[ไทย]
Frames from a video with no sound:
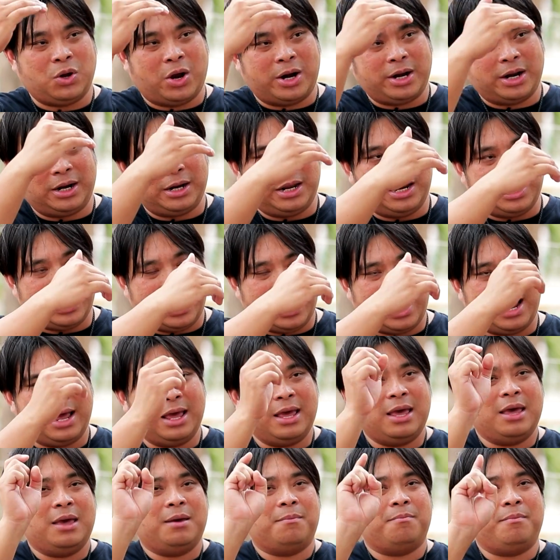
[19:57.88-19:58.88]
ย้อนทางนี้นะ
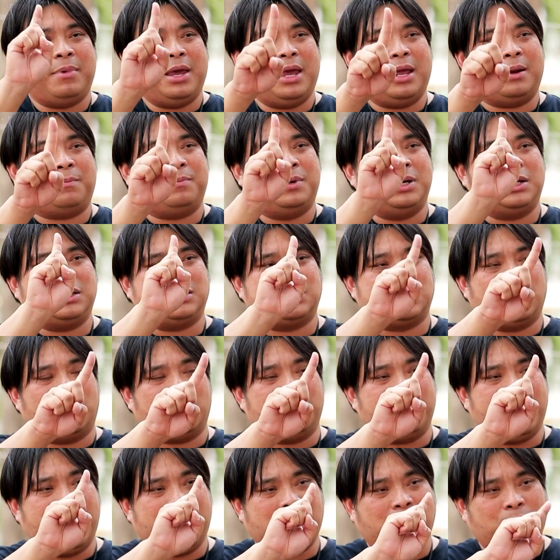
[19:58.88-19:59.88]
เมษพฤษภ
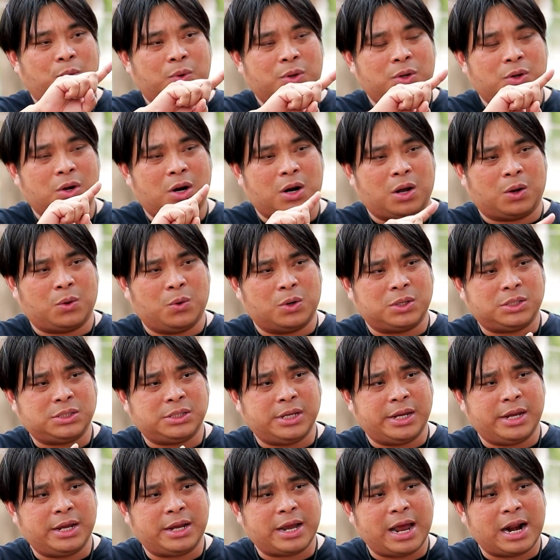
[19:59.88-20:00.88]
เมถุนกรกฎ
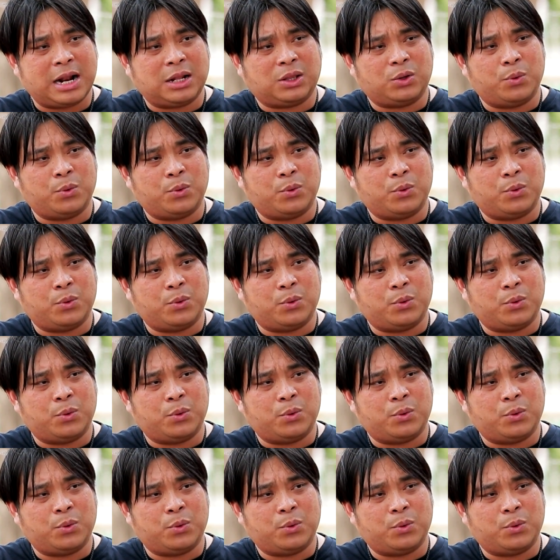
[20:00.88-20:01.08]
สิงห์กัน